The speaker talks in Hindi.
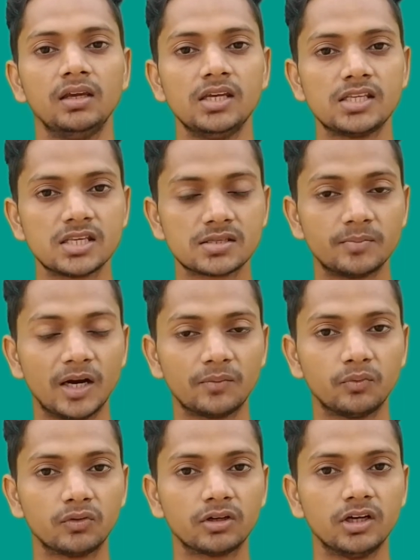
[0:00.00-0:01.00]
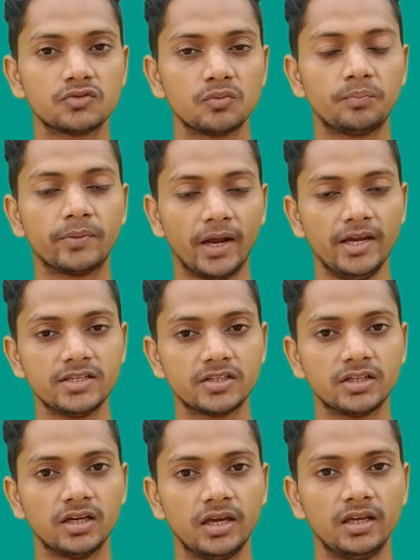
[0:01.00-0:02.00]
इस स्मार्टफोन का जो प्राइस
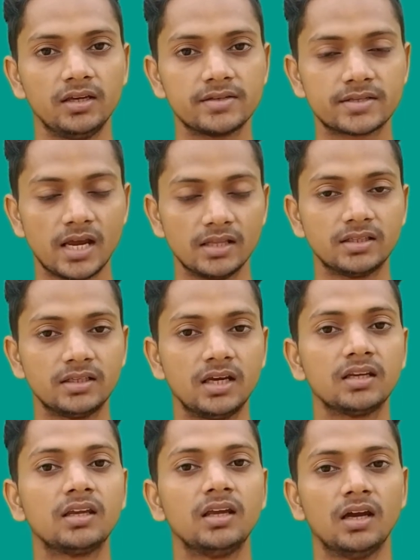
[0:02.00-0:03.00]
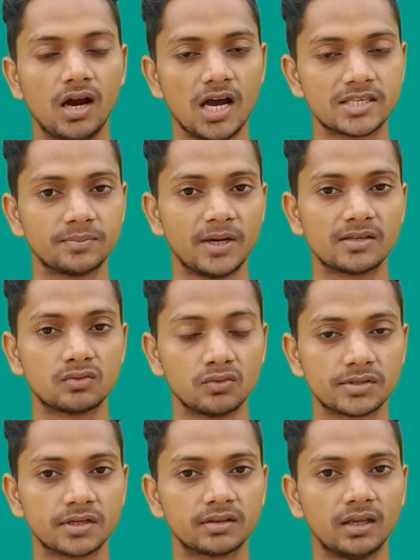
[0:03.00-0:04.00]
है सात हज़ार के आसपास हो
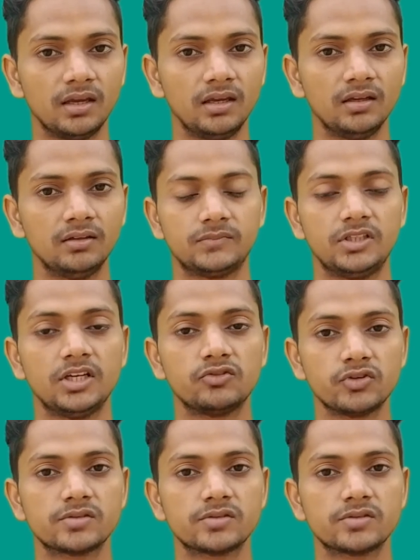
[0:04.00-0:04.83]
सकता है ये जो